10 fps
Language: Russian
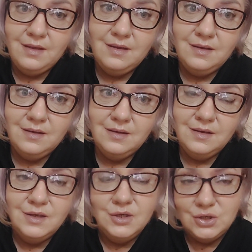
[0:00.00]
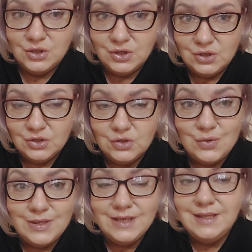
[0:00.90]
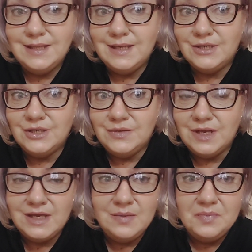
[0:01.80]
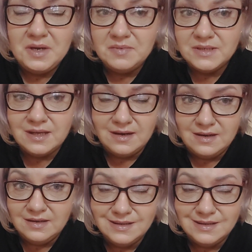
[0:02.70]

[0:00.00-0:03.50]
э, что они даже такие прям стали